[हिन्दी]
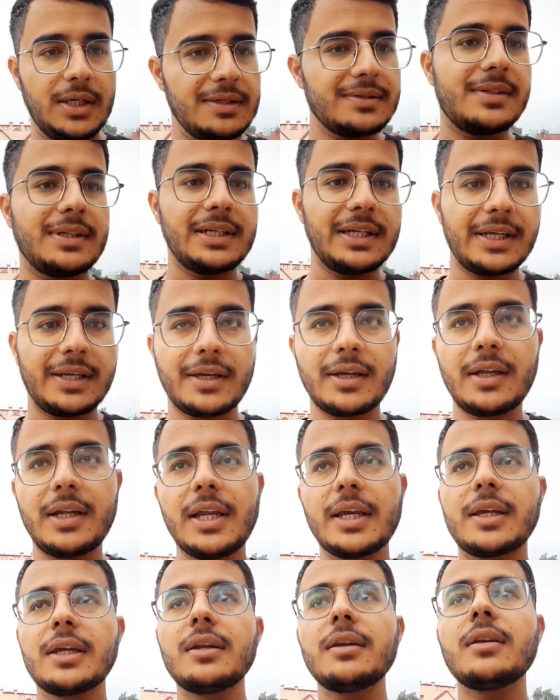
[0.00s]
इजीली
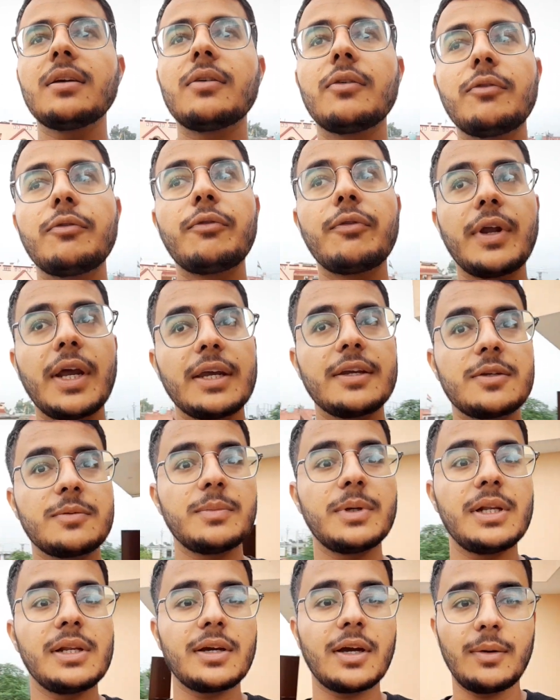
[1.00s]
लेकिन
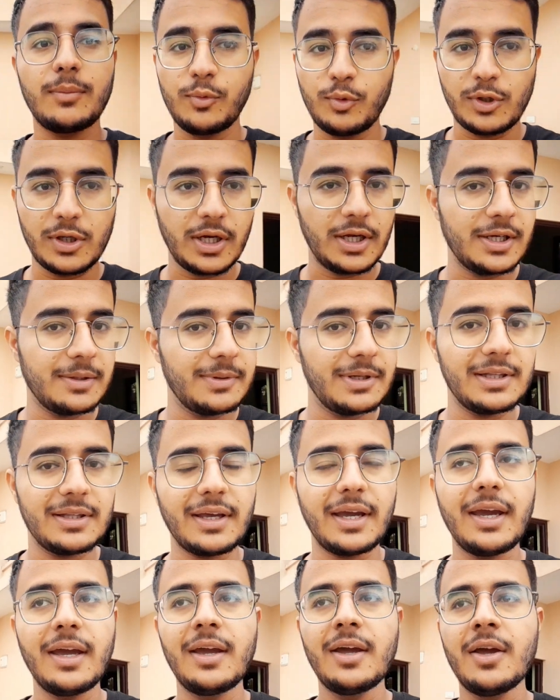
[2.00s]
फ्रेश मिल्क अमूल का नहीं
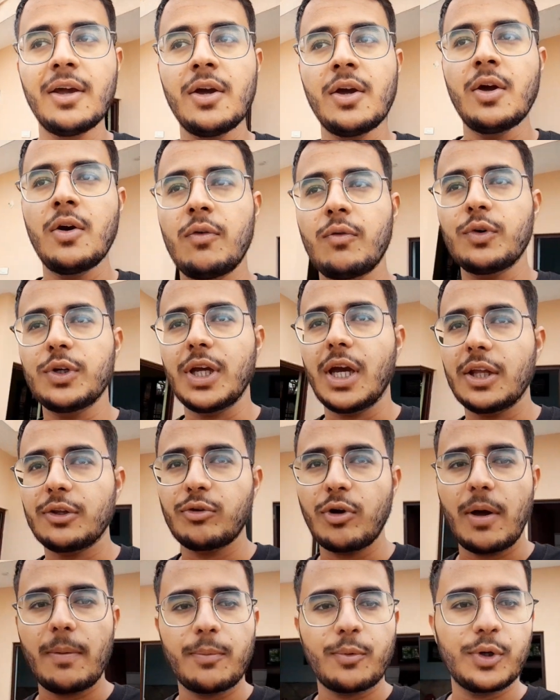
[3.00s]
मिलता है वो या
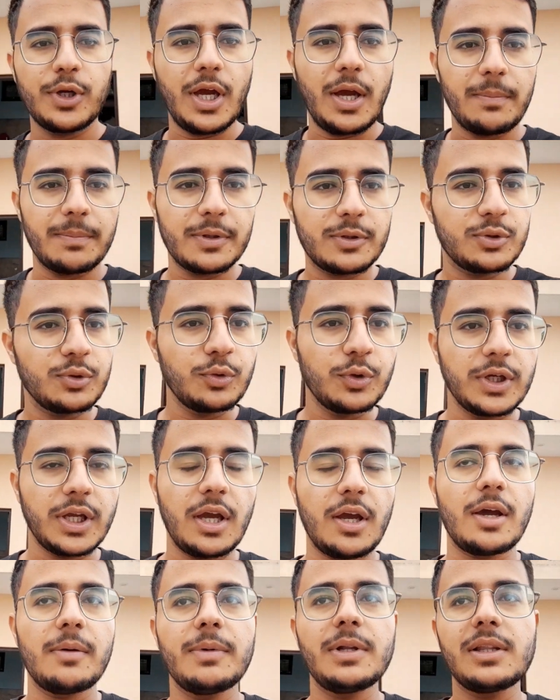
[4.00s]
तो आपको यहाँ पे
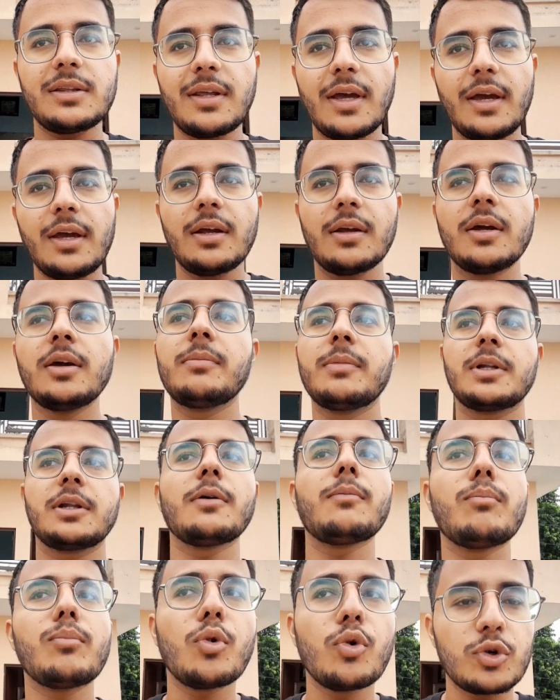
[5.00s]
सूर्य का मिलता है
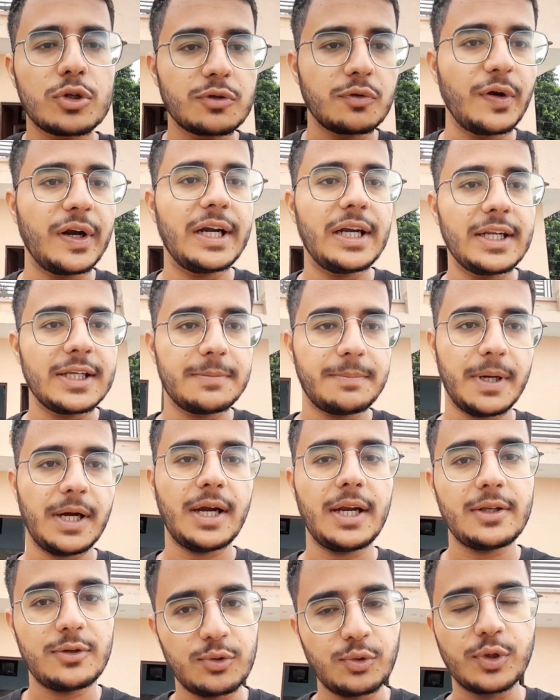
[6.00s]
मतलब मोस्ट वाइडली
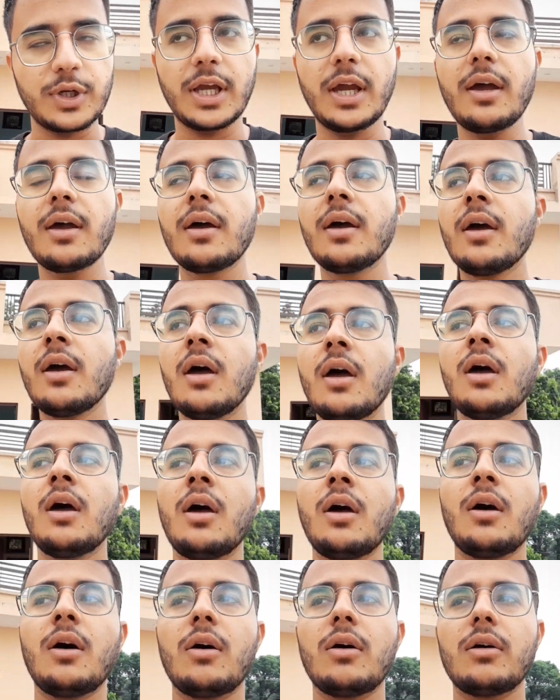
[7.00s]
स्प्रेड है सूर्य
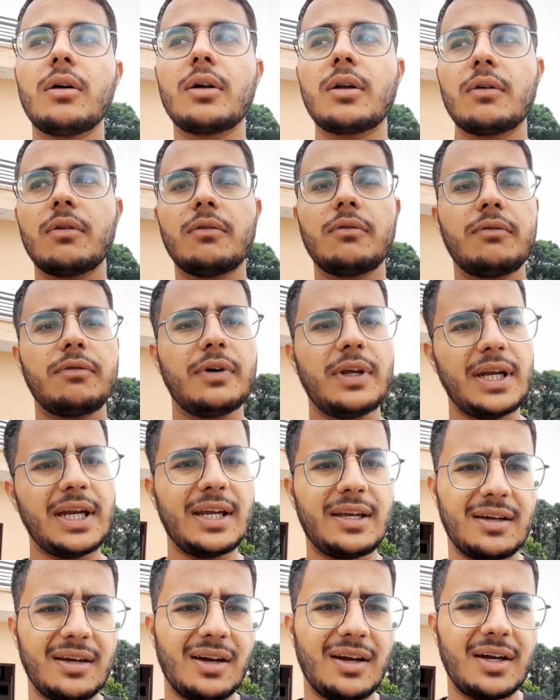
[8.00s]
और
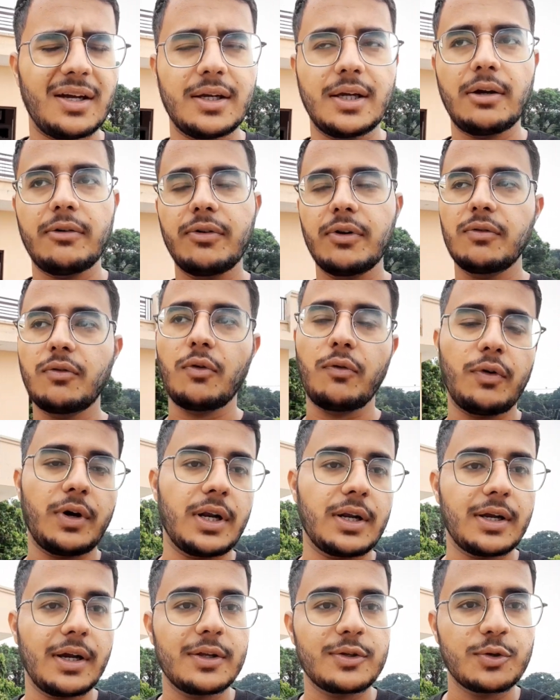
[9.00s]
वर्क का या फिर वो
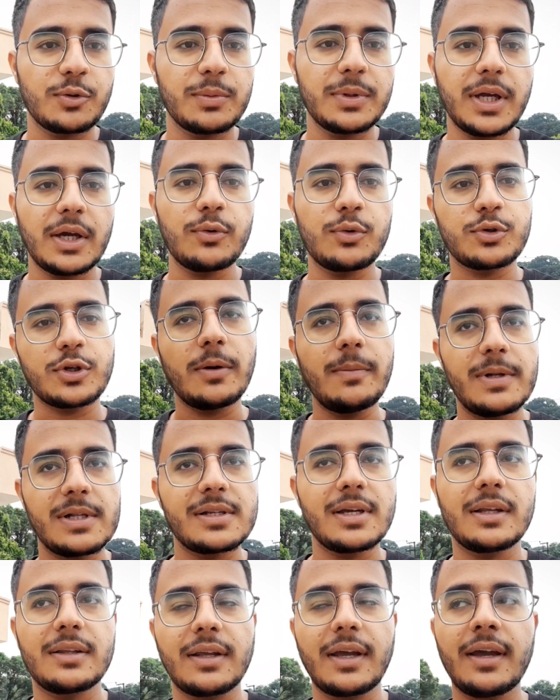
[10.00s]
वर्क का जो भी है उसका
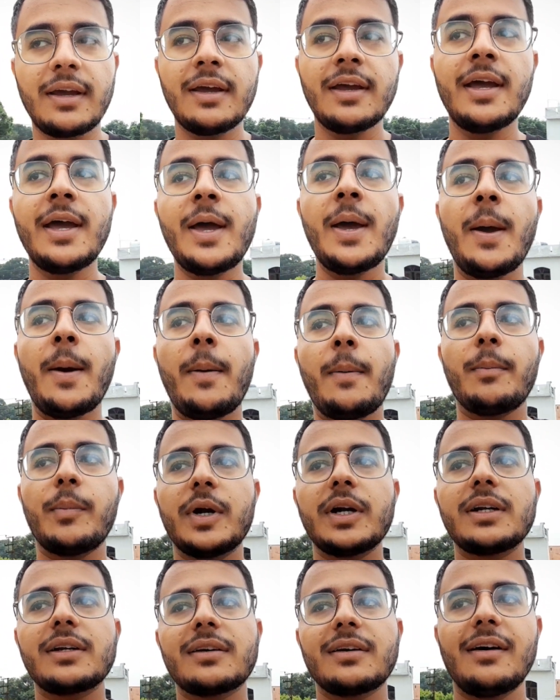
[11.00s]
मिल जाता है
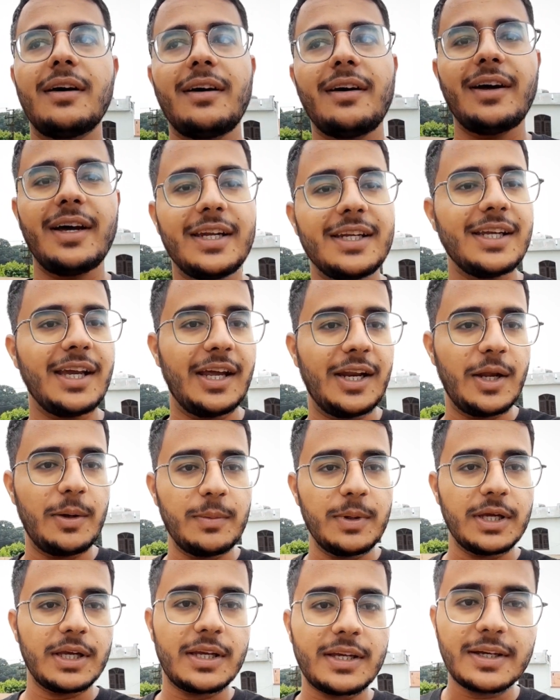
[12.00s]
बट हरियाणा
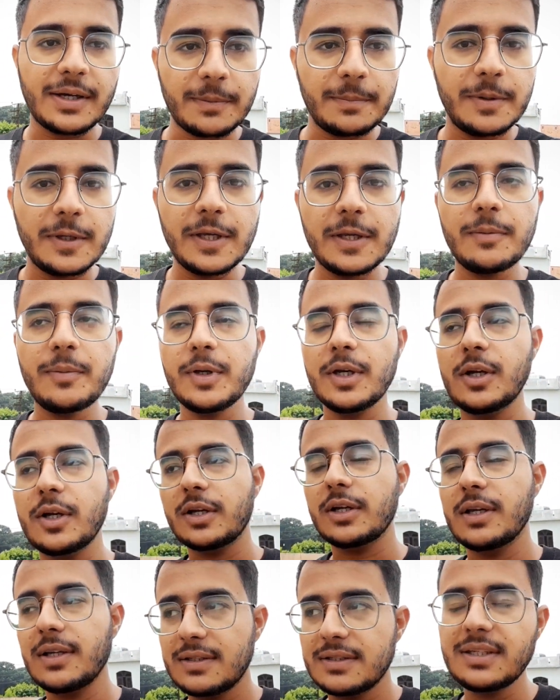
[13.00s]
में कभी भी
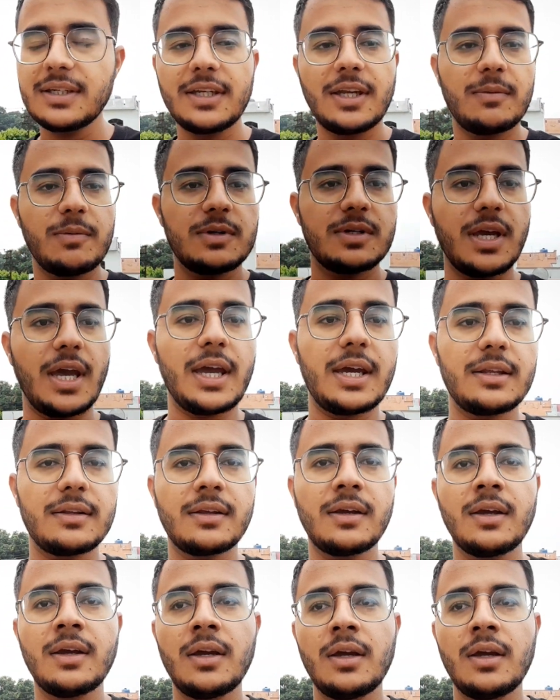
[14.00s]
किसी ने भी शायद